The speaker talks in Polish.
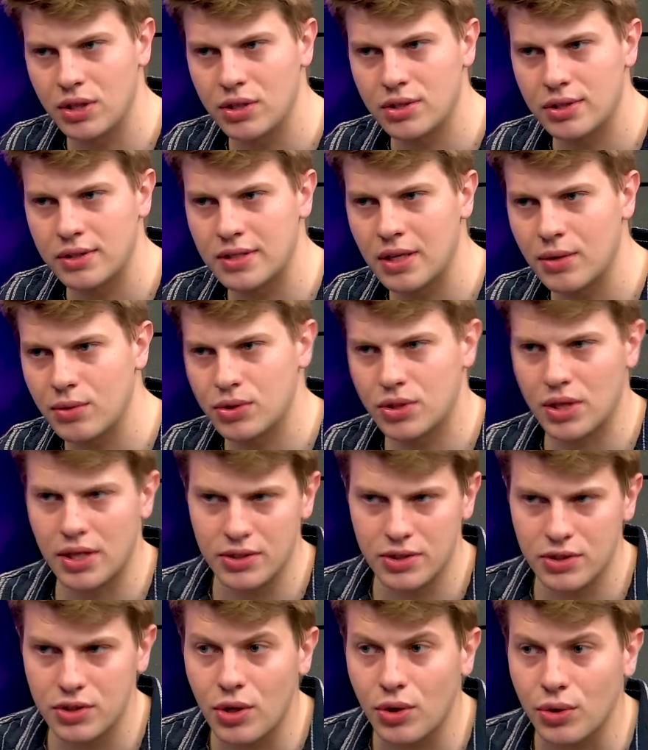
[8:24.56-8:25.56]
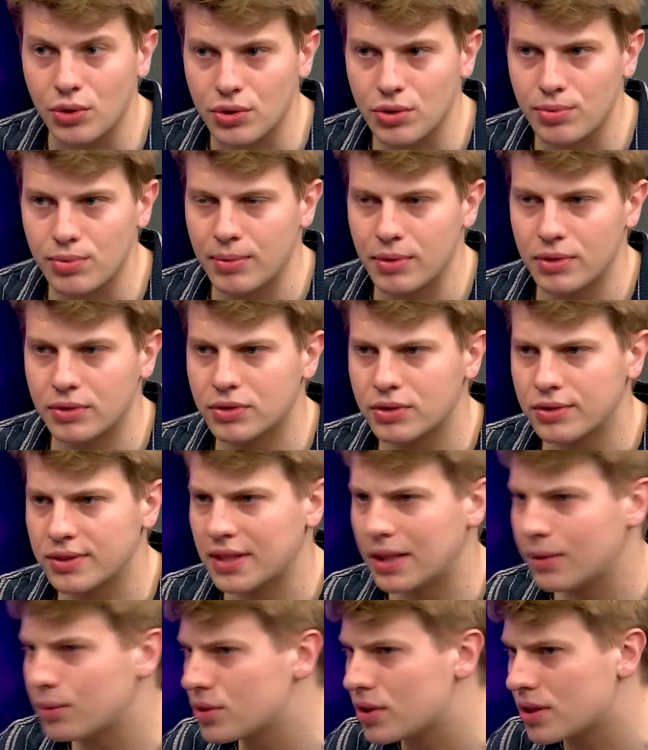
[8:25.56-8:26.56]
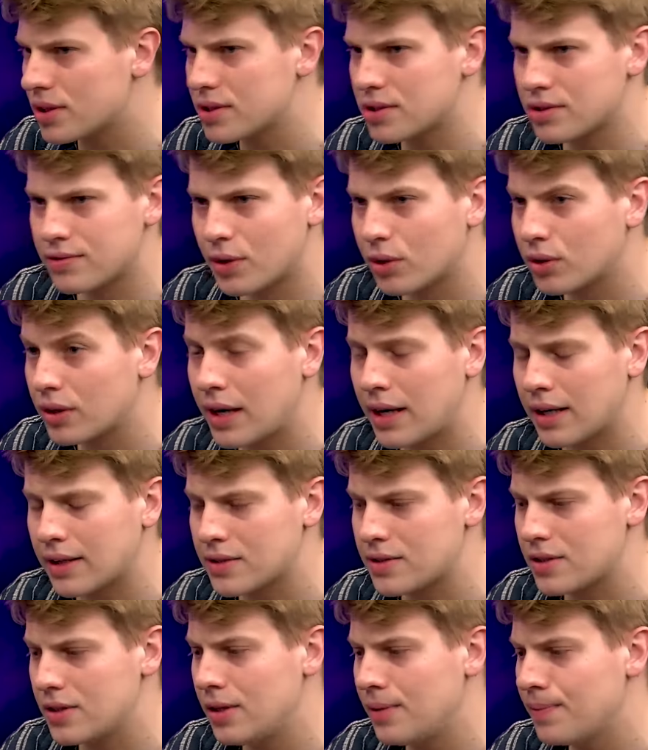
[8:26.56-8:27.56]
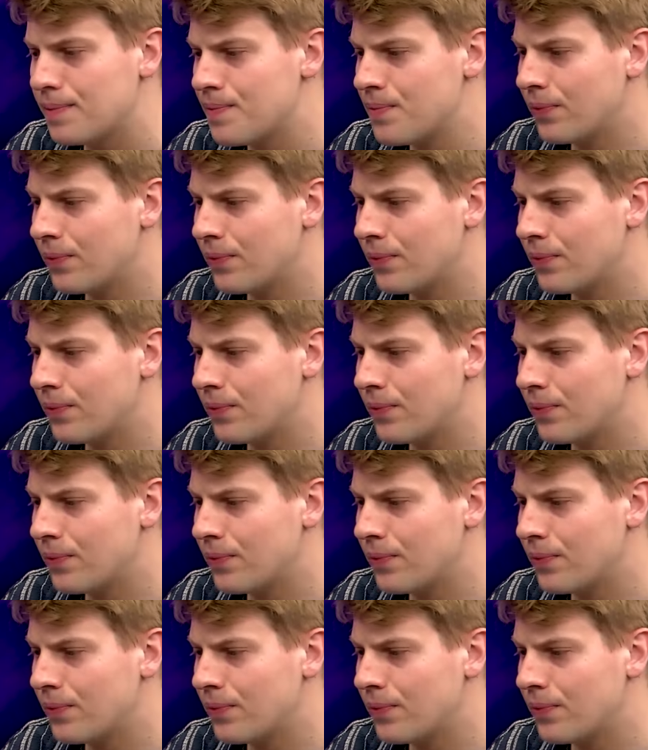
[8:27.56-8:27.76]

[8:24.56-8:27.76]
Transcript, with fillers: się cały czas coś. Mamy cały czas zwrotę akcji.